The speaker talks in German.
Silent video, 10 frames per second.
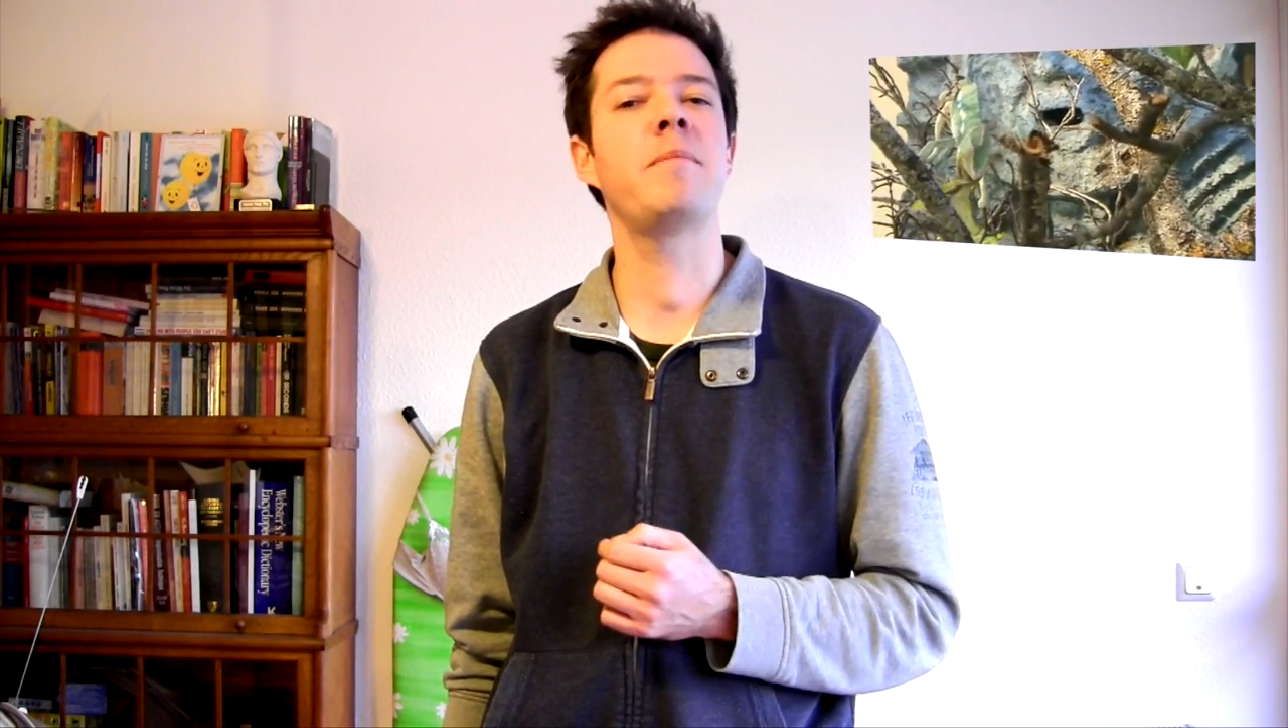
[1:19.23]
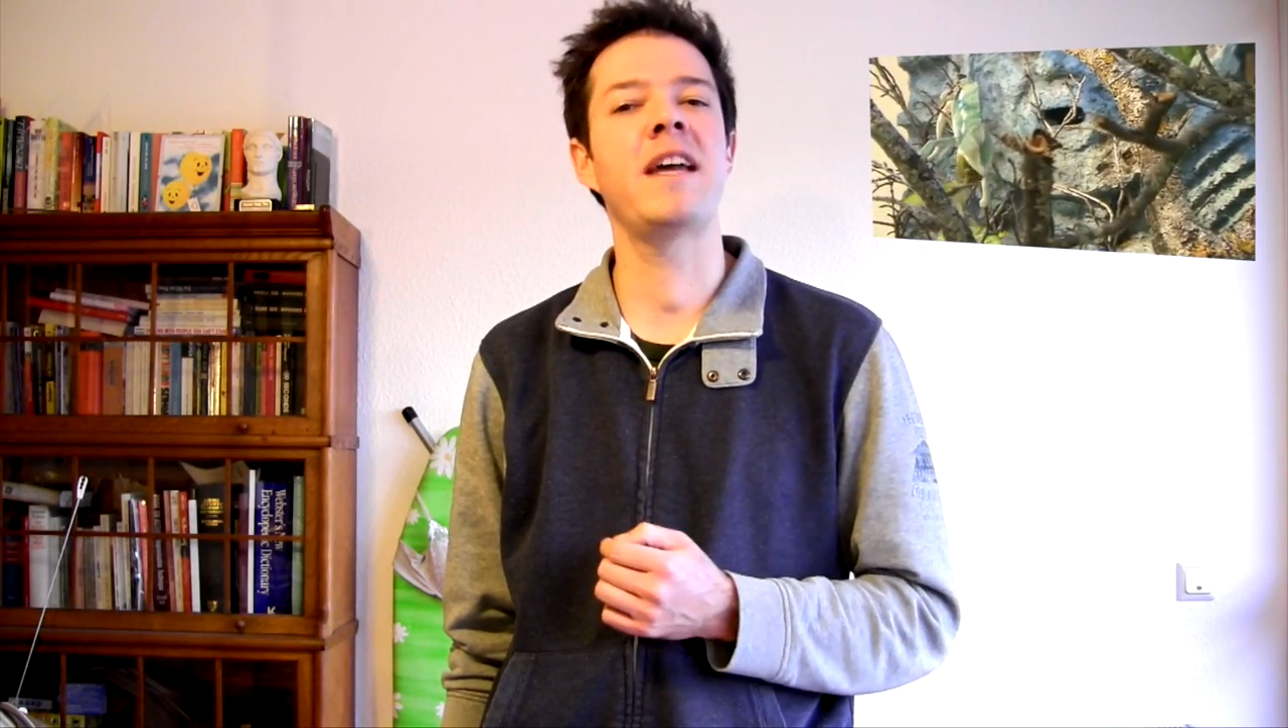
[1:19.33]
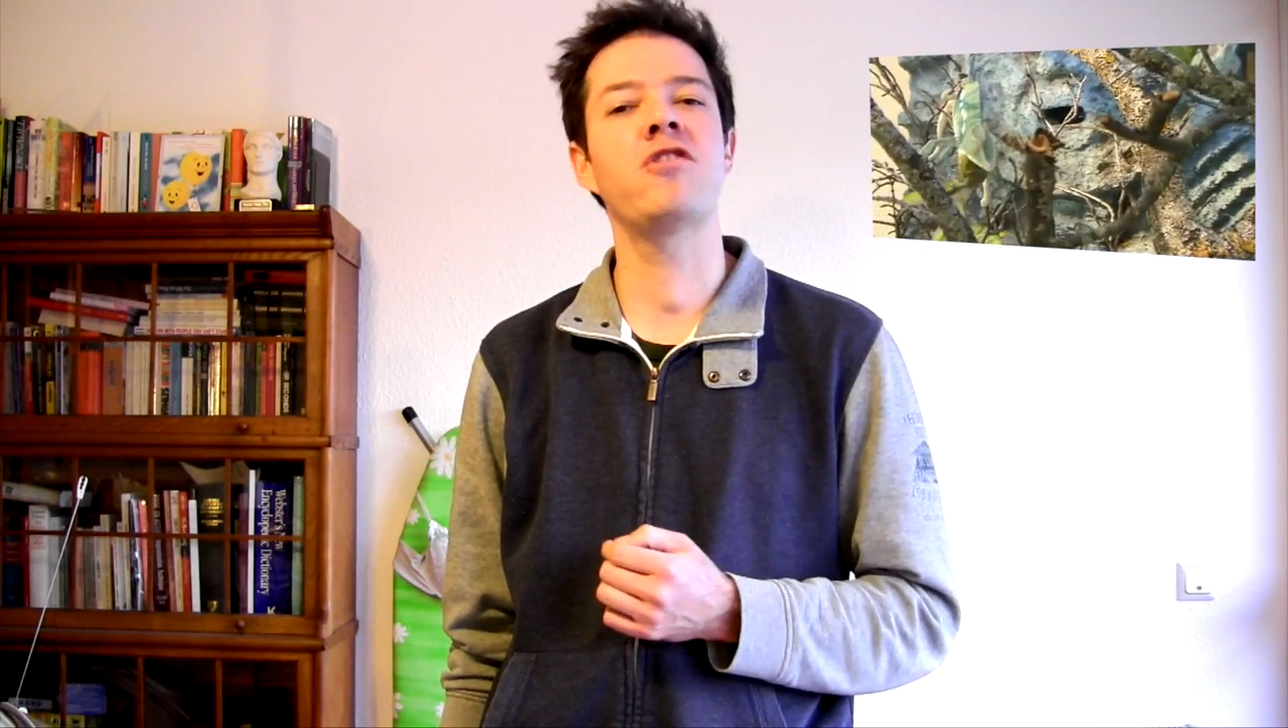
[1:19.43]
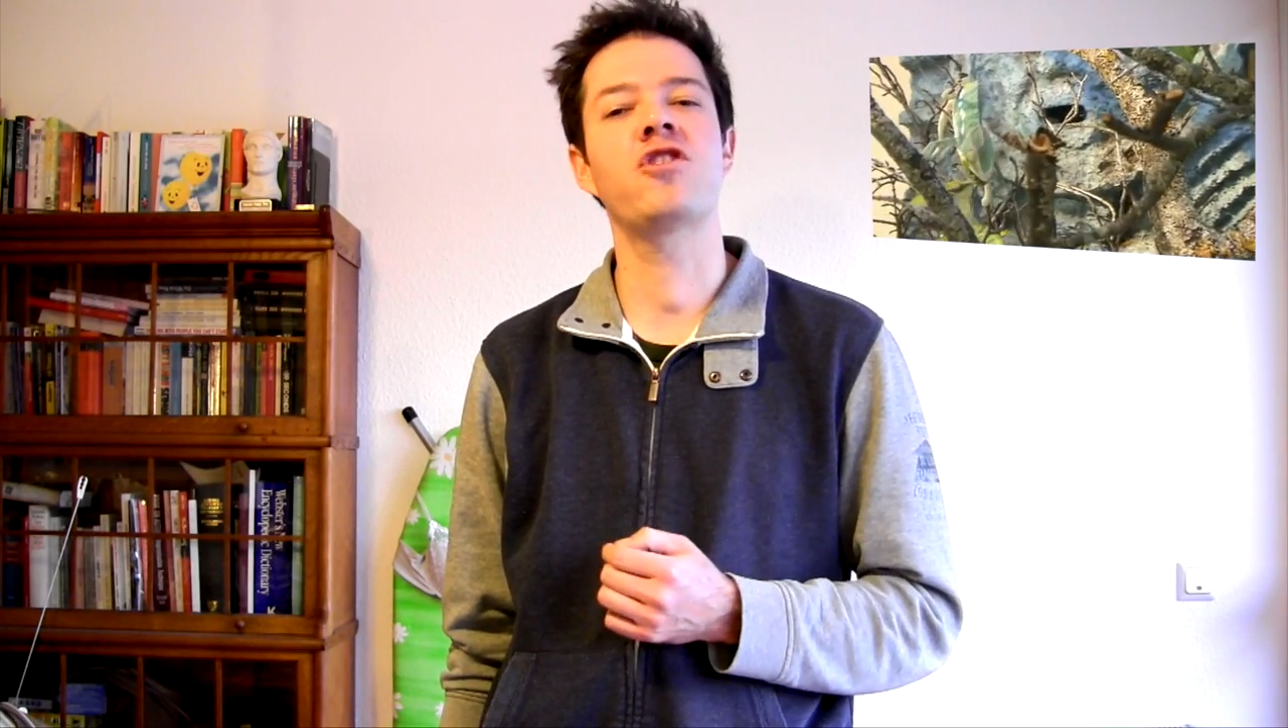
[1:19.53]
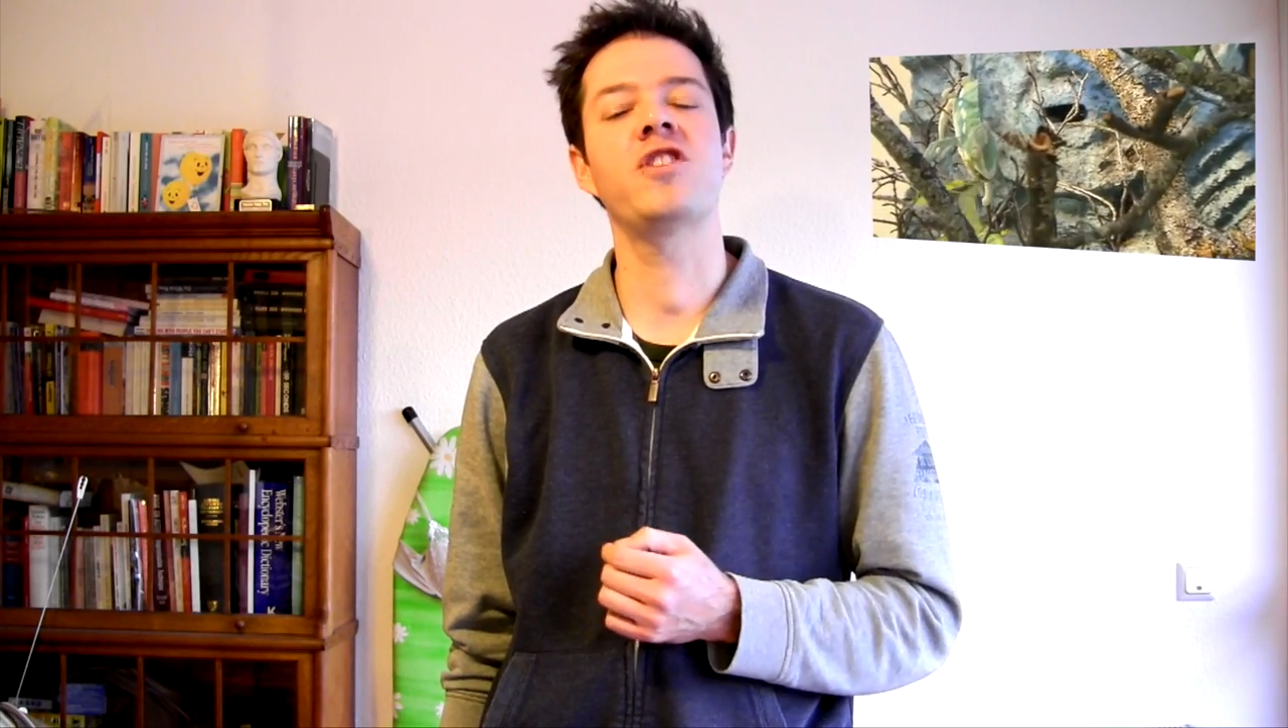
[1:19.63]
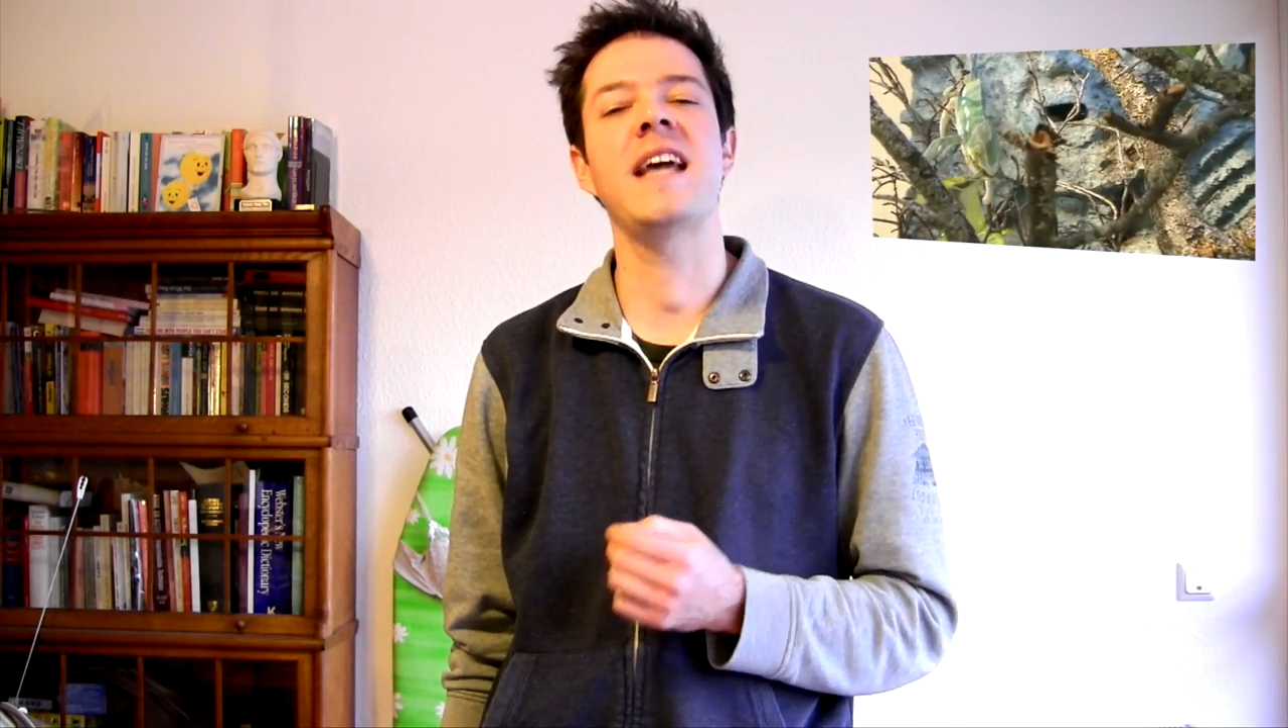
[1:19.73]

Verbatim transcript: den Menschen